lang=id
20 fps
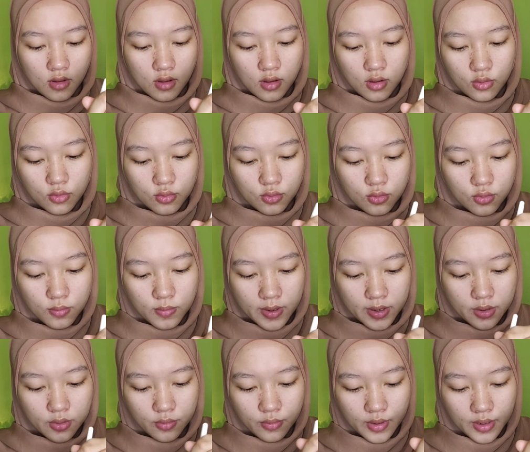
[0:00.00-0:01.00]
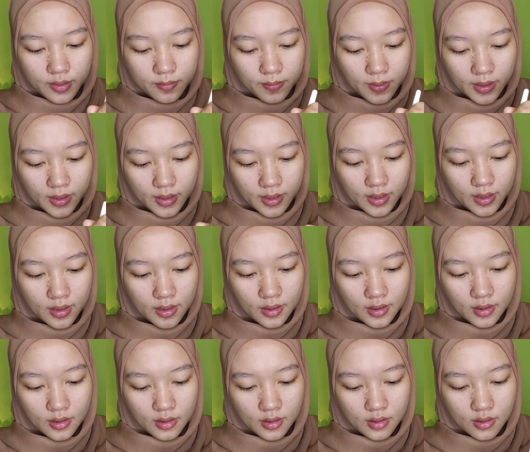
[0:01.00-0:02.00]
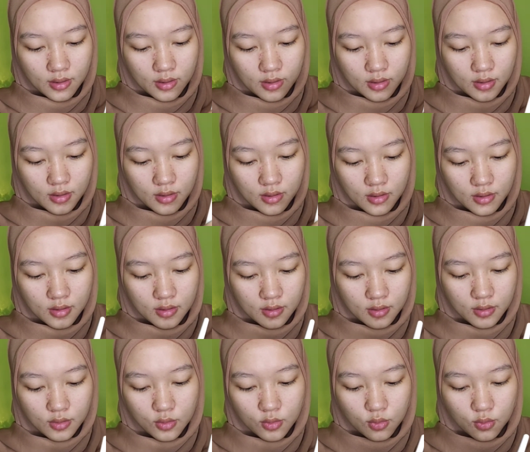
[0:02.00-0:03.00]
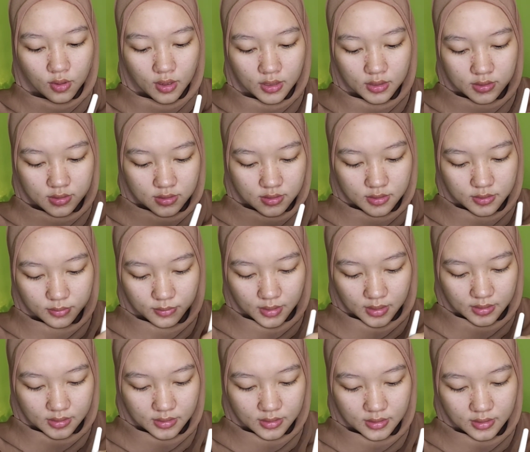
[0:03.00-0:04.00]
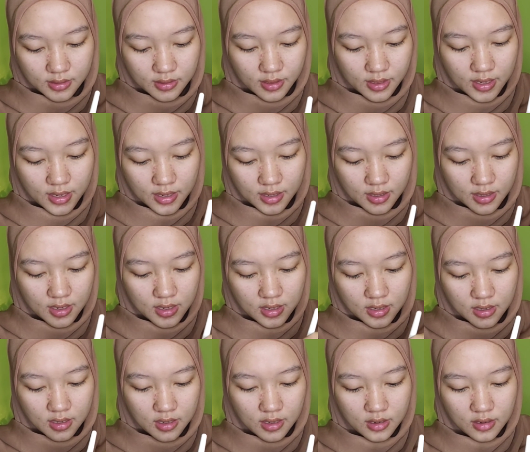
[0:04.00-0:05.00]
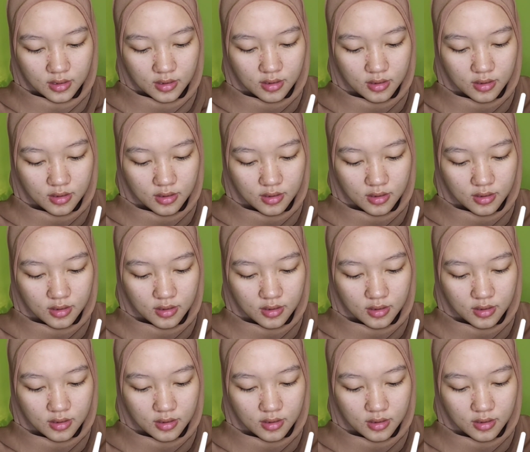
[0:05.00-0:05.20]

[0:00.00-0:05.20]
aku by the way pakai kuas masker yang ini